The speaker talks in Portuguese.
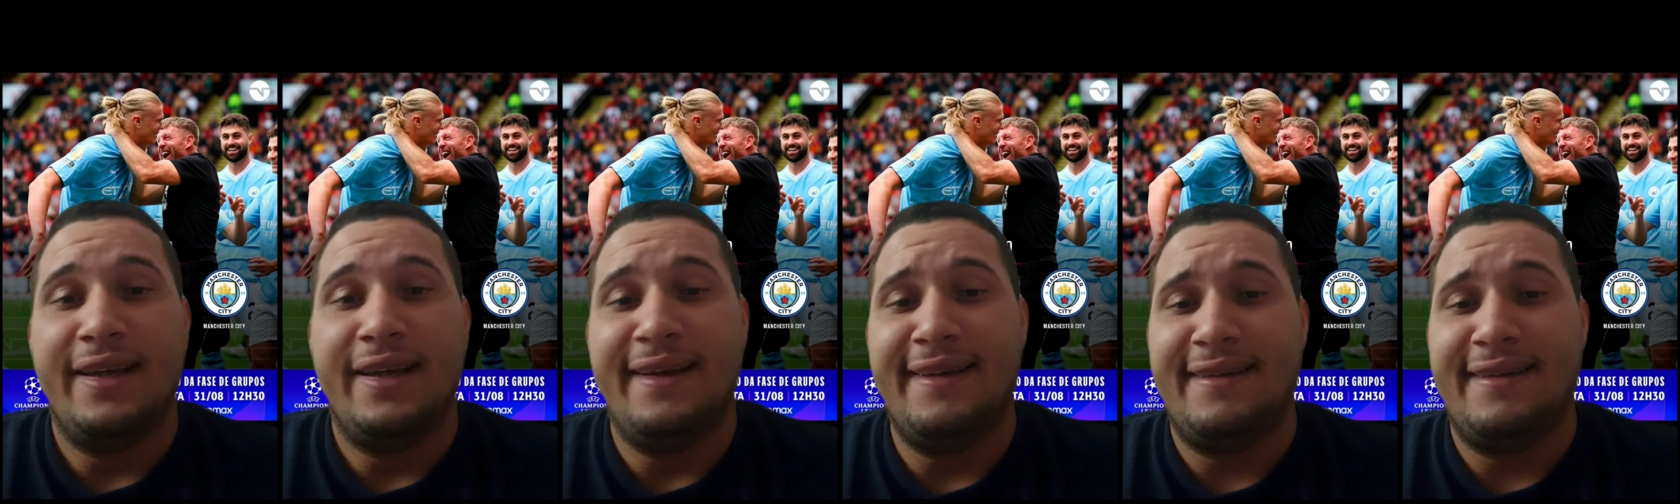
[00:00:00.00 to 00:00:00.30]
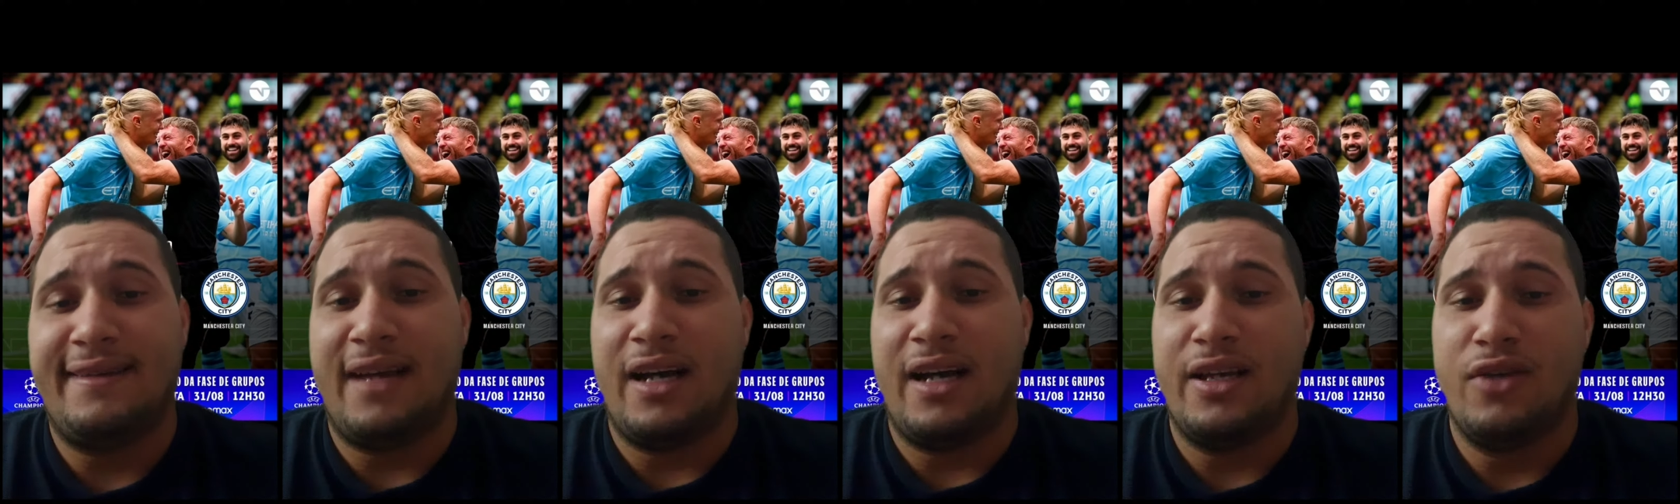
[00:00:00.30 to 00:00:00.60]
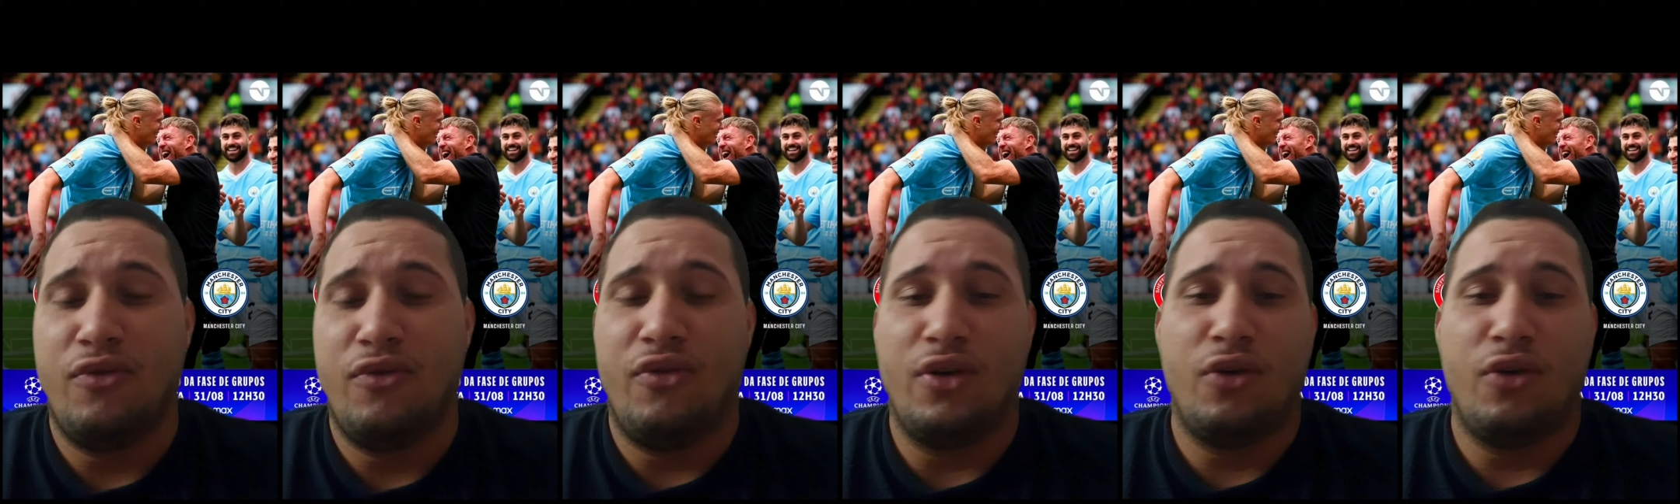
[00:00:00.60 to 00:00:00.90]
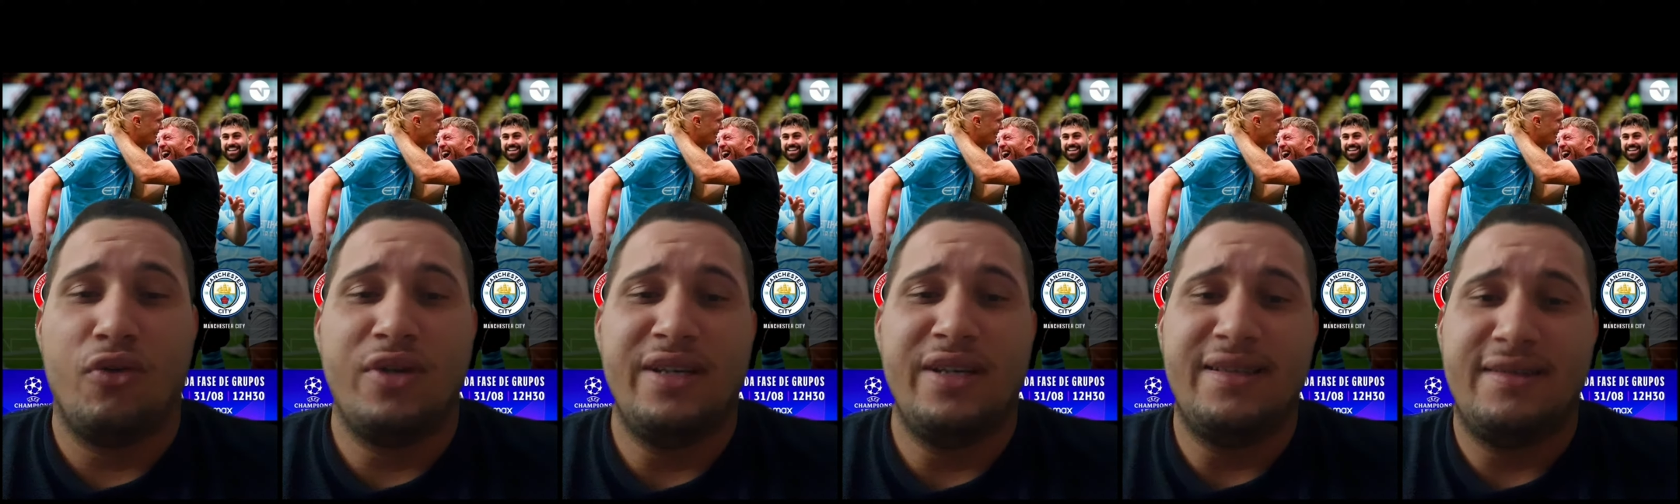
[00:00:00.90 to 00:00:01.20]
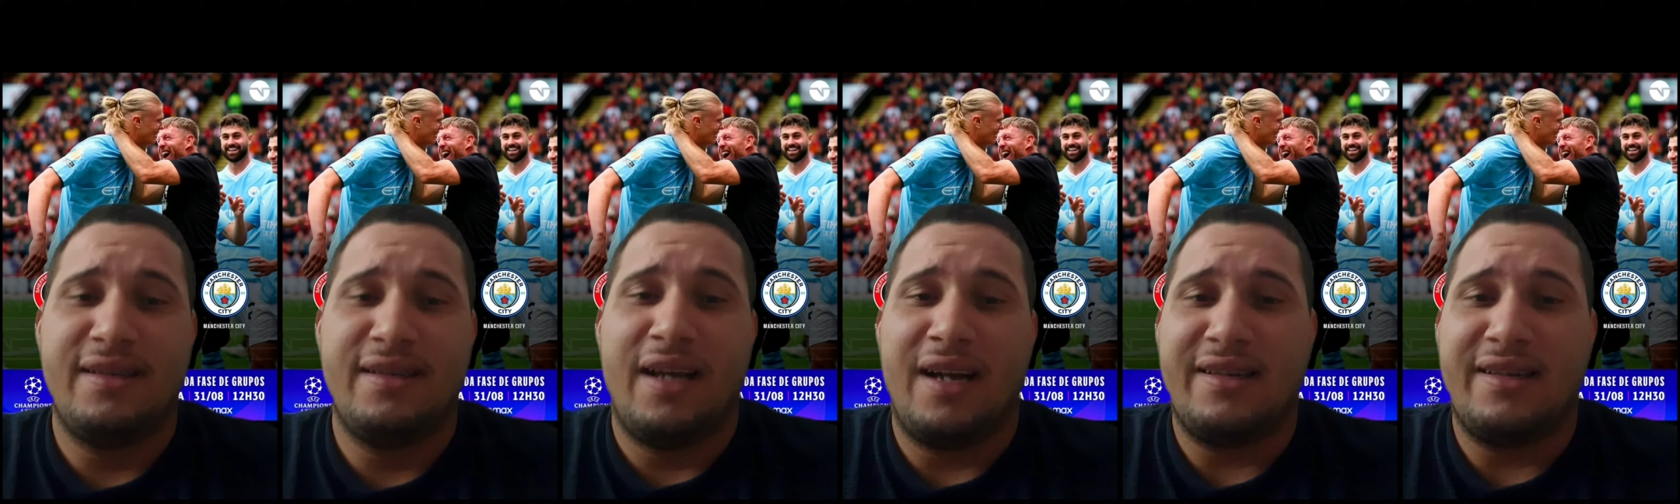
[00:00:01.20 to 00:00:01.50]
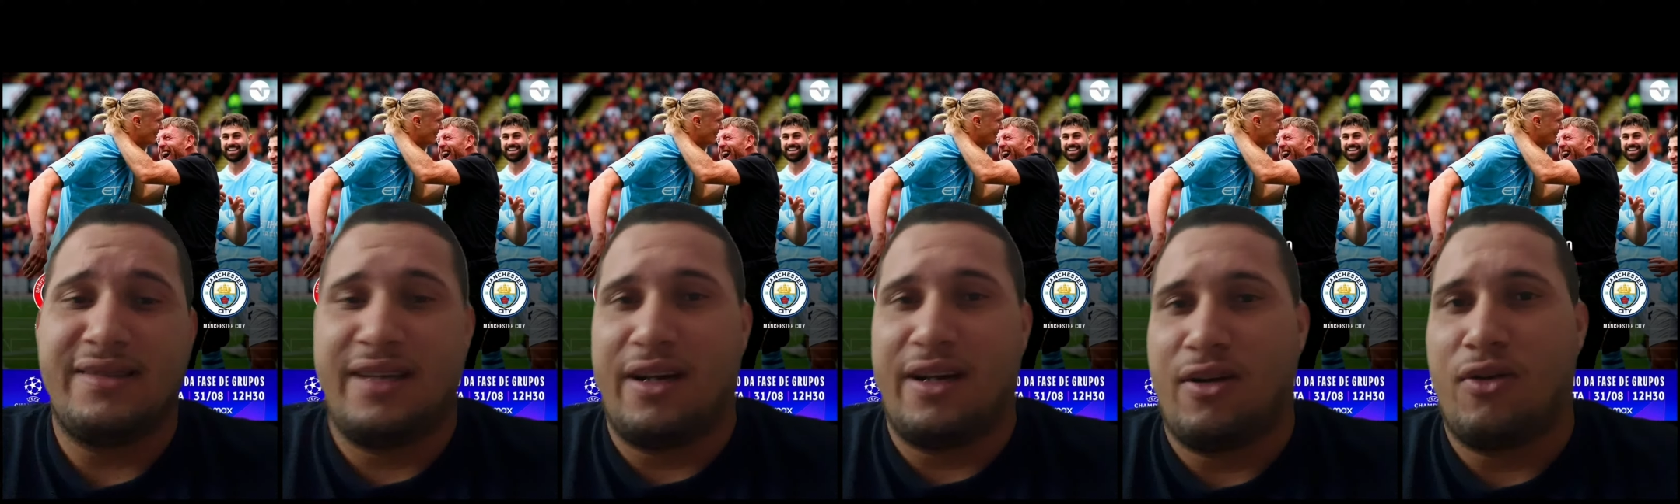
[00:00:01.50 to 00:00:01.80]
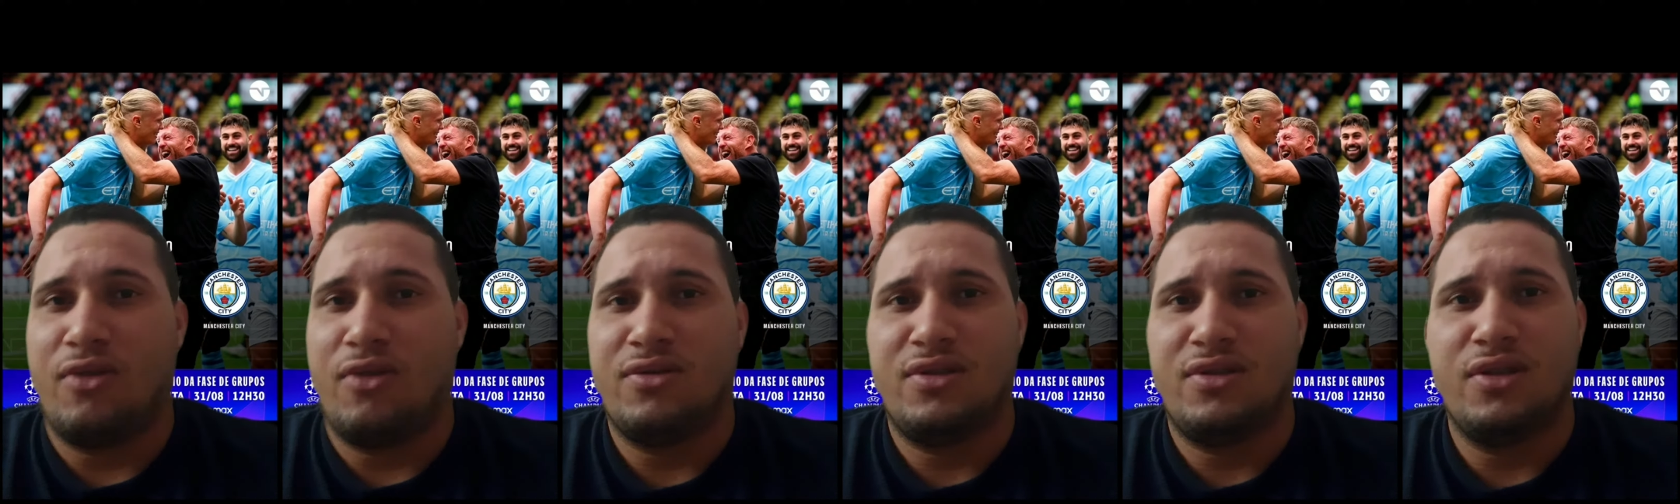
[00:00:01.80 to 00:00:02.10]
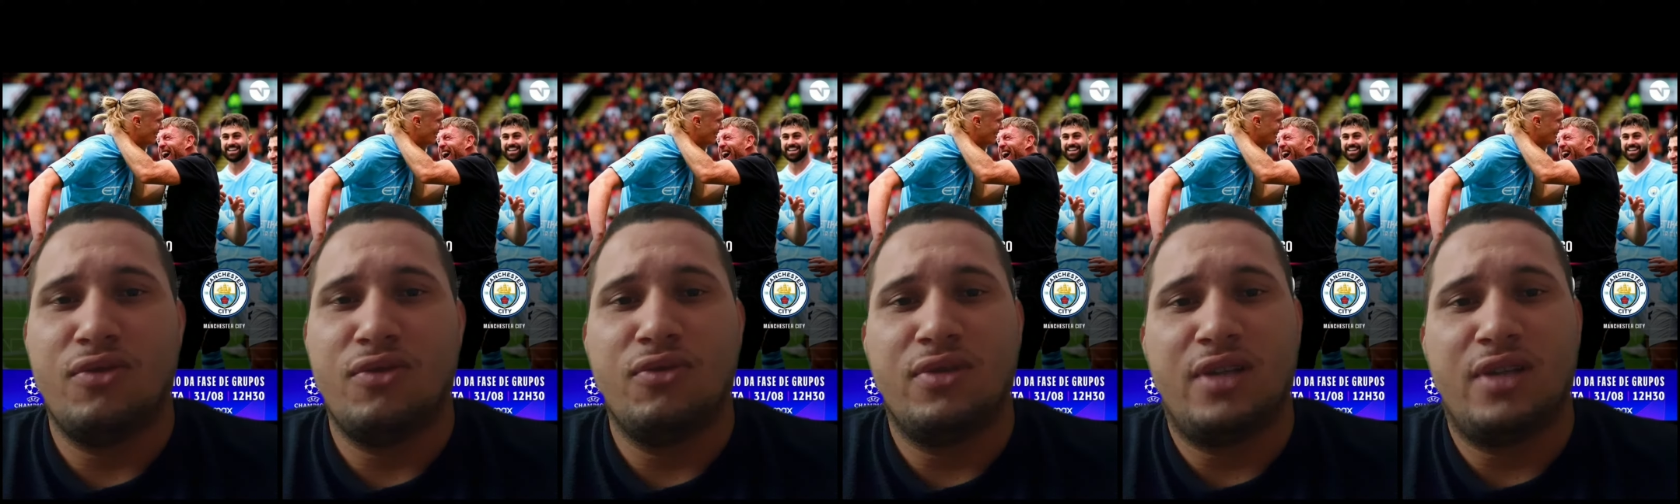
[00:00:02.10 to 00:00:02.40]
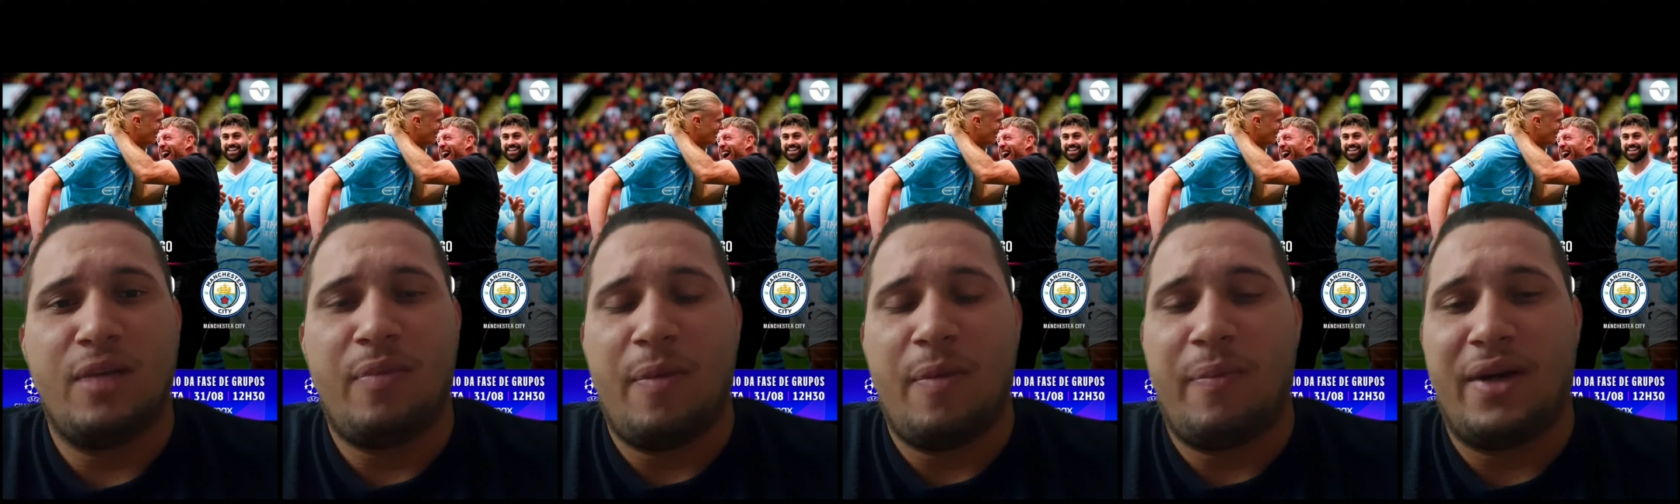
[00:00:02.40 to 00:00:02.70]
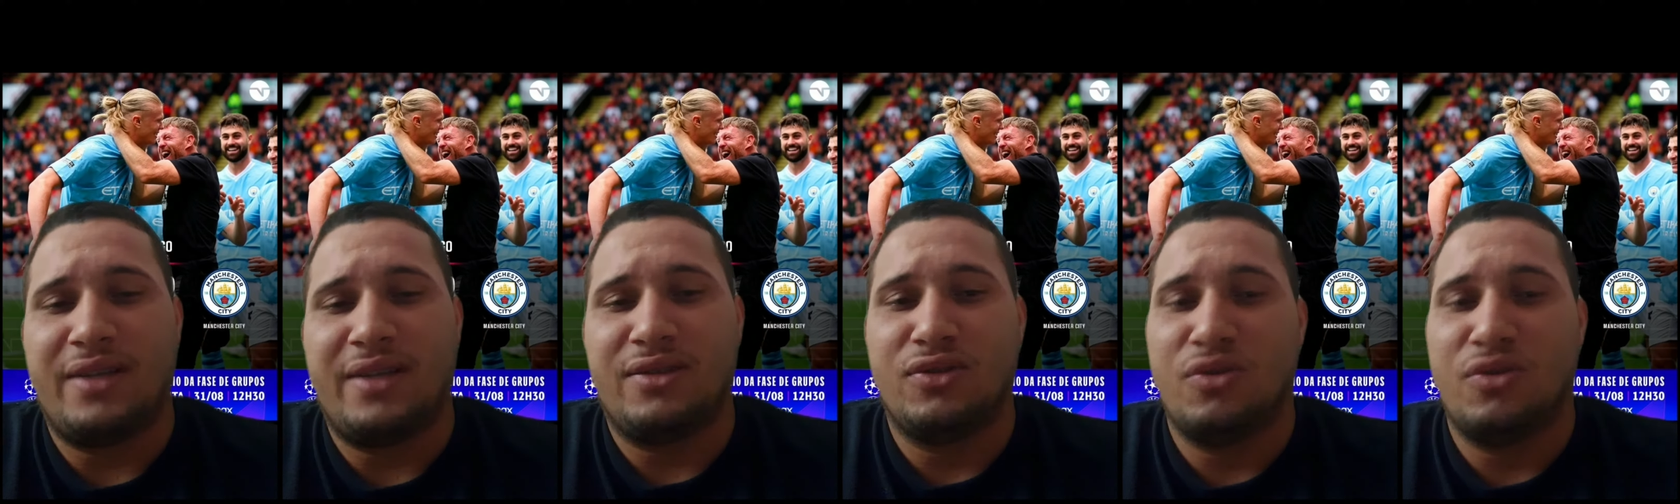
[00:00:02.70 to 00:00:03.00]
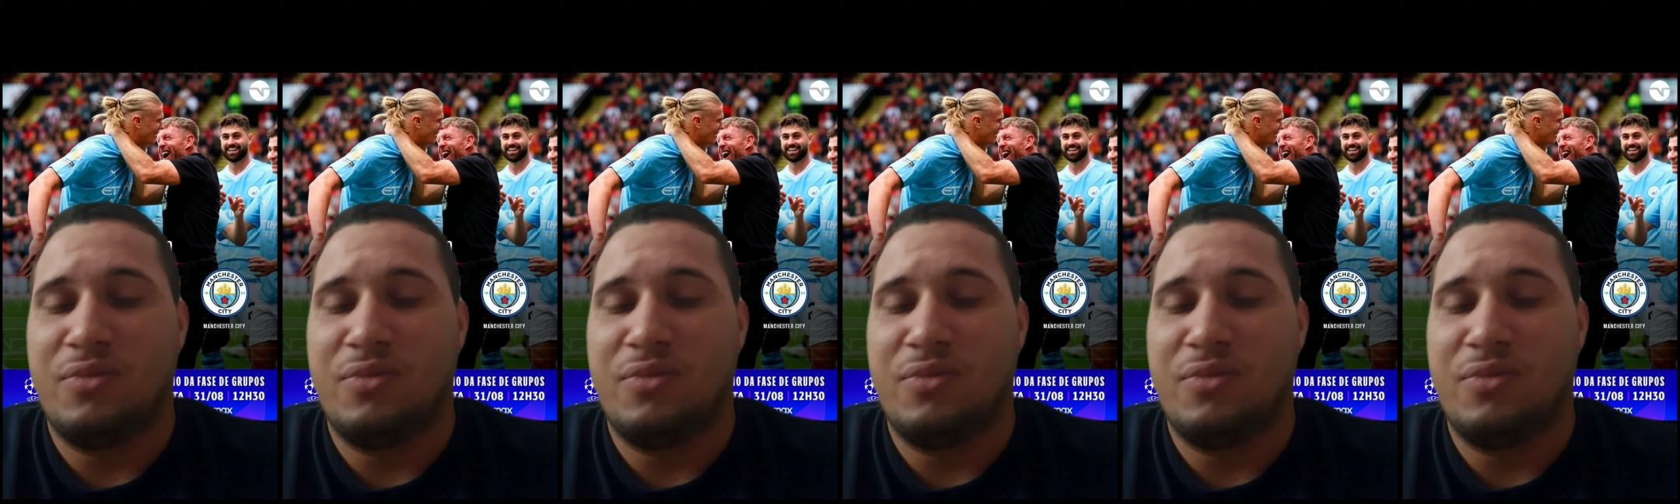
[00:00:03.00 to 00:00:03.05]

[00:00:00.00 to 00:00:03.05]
e saiu, ficou nisso 0 zero 0 Agora no segundo tempo a pressão